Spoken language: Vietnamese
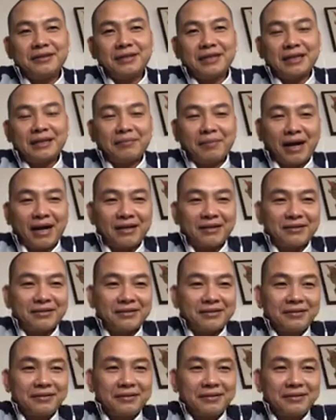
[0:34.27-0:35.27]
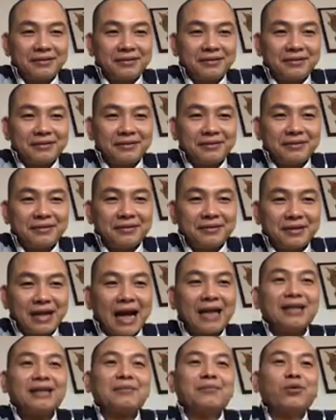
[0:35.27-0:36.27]
thì bạn
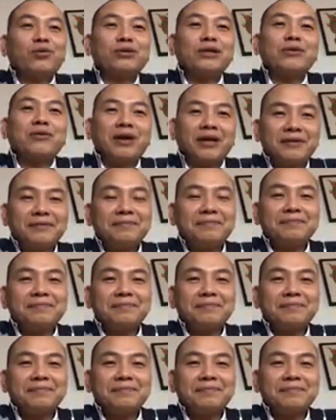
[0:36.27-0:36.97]
đạt được mục tiêu đấy.